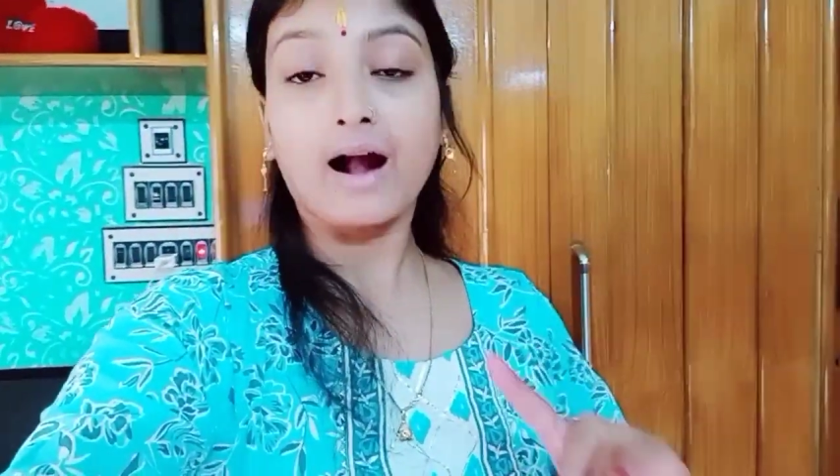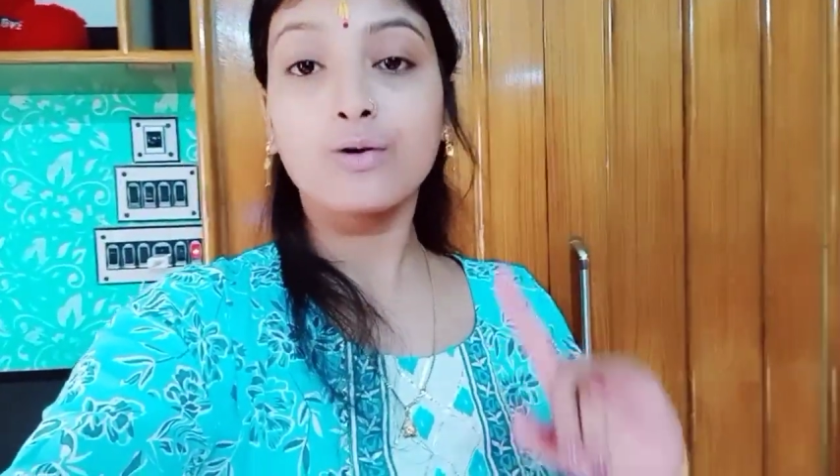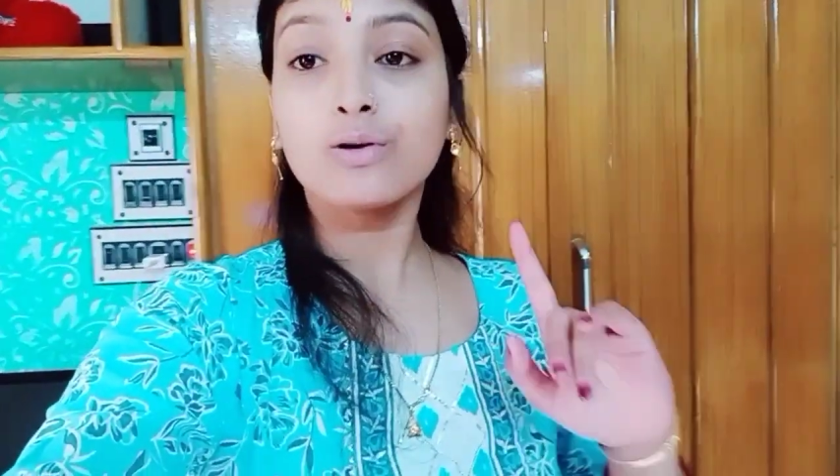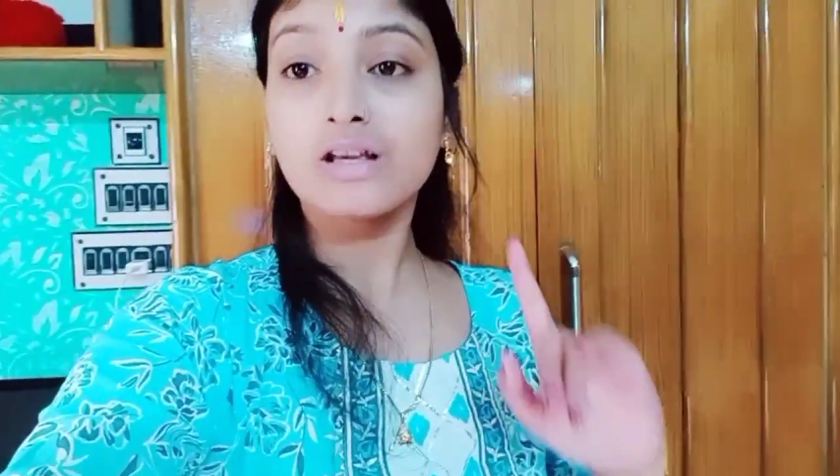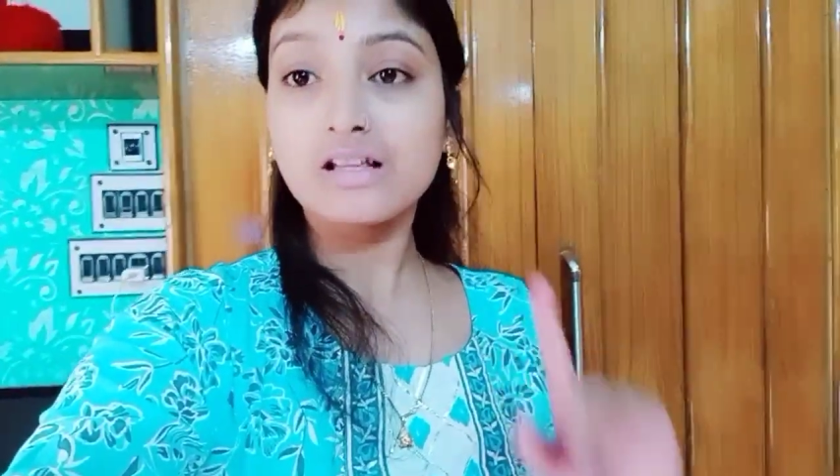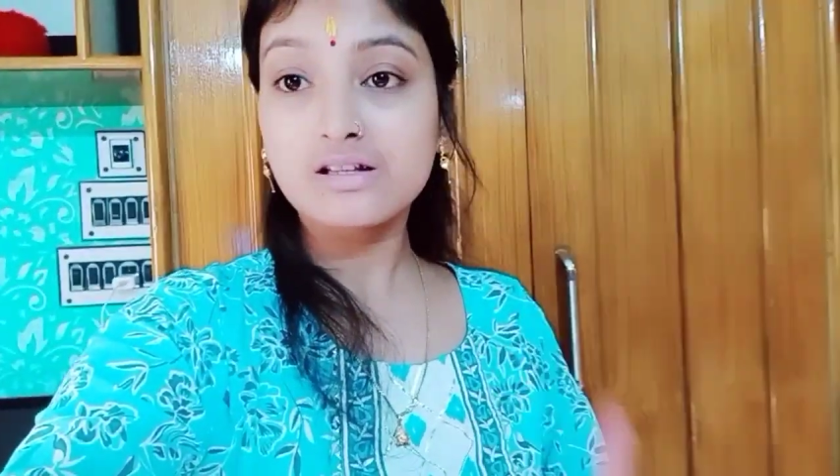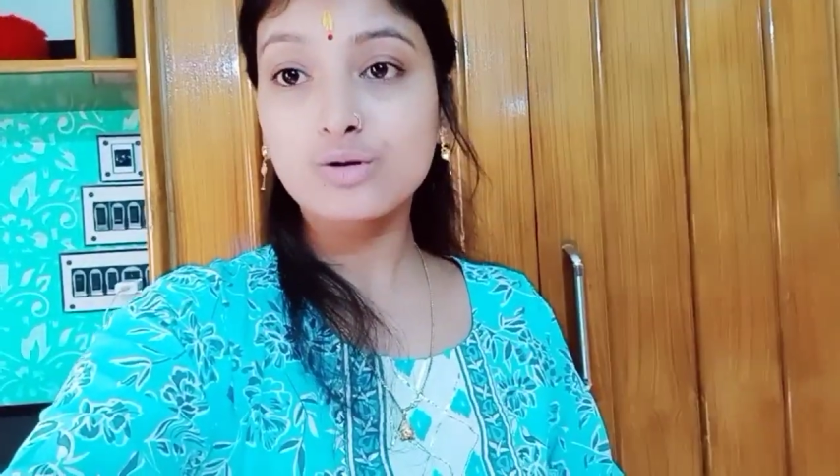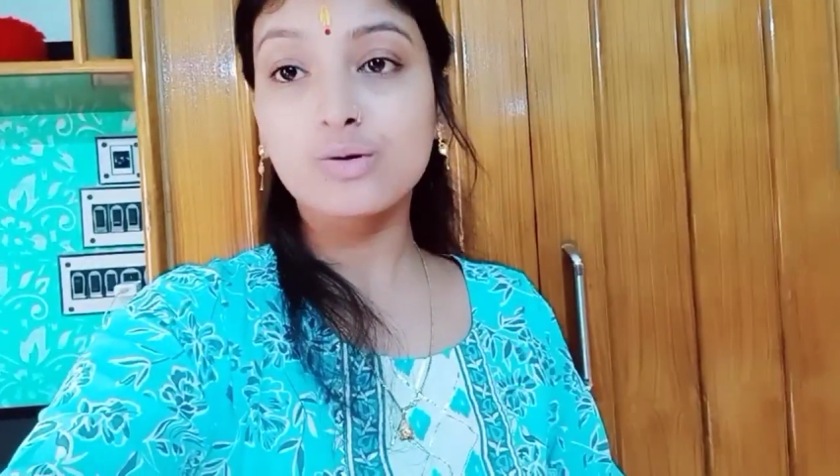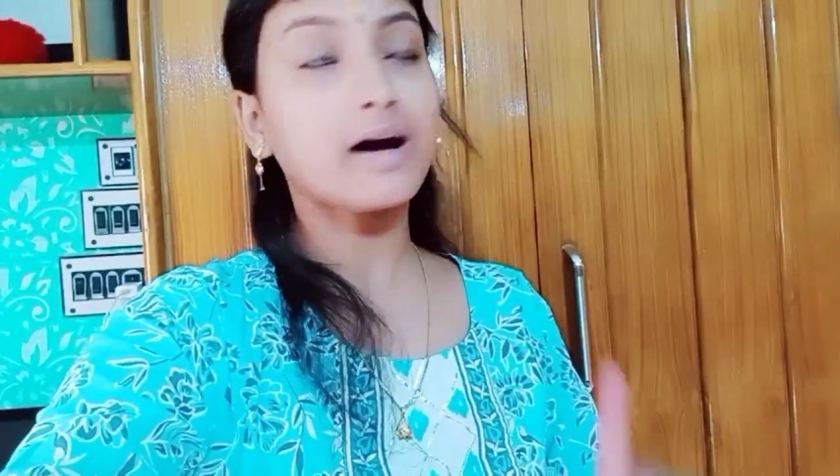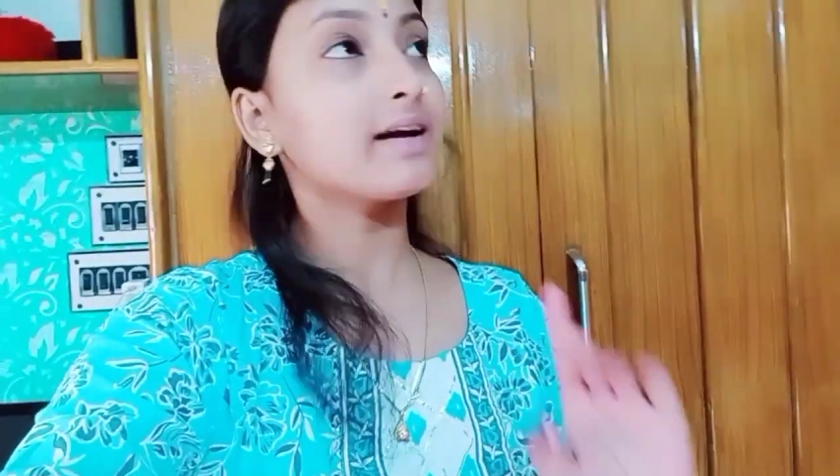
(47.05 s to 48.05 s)
এখনও
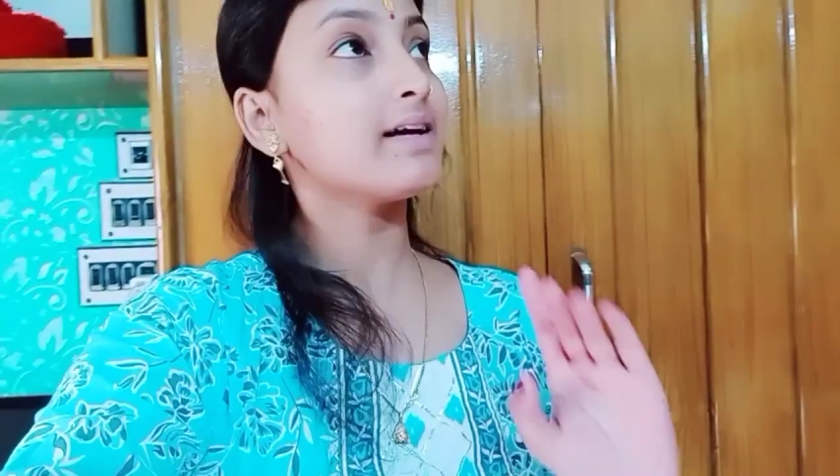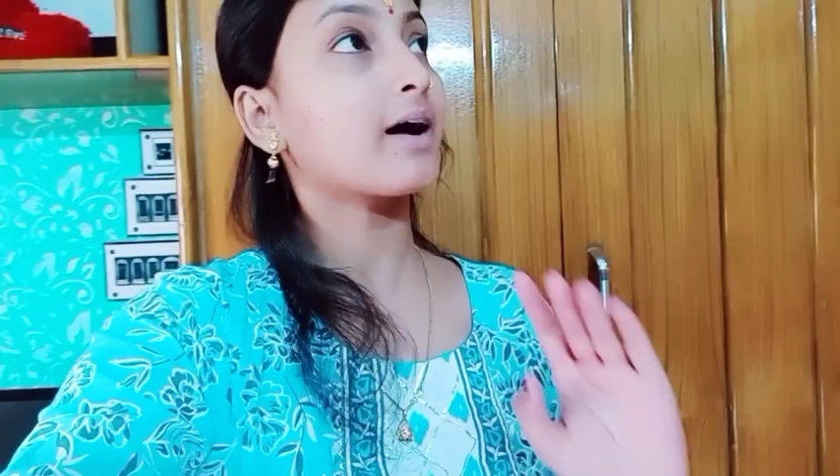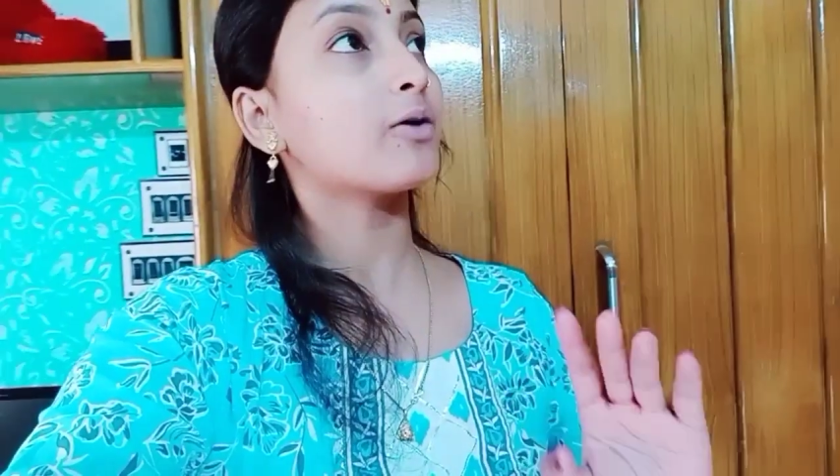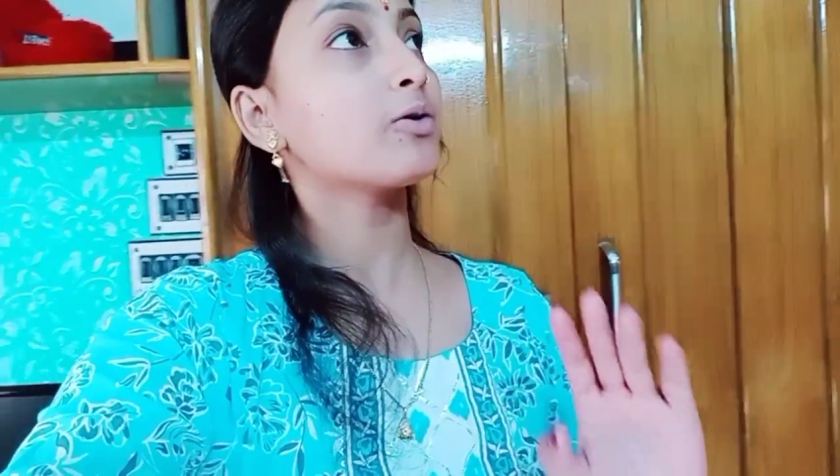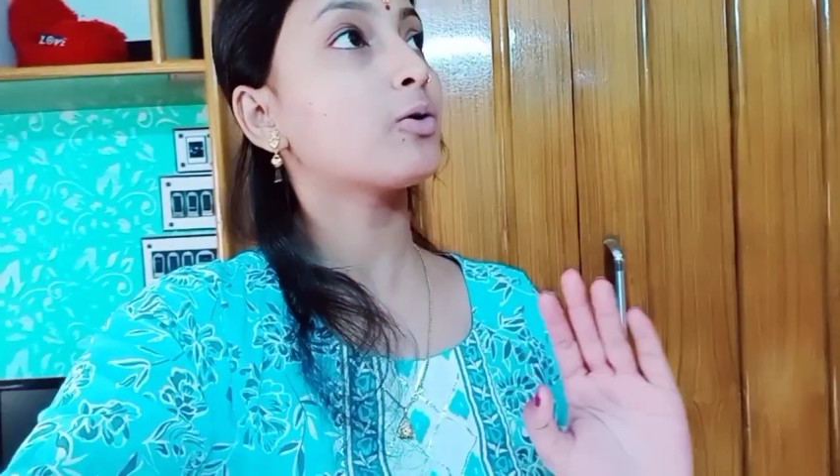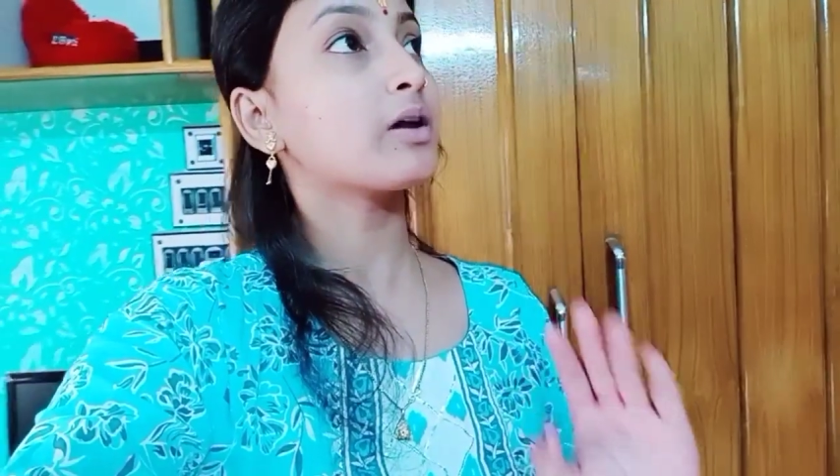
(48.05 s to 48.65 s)
কিচ্ছু খাইনি এখন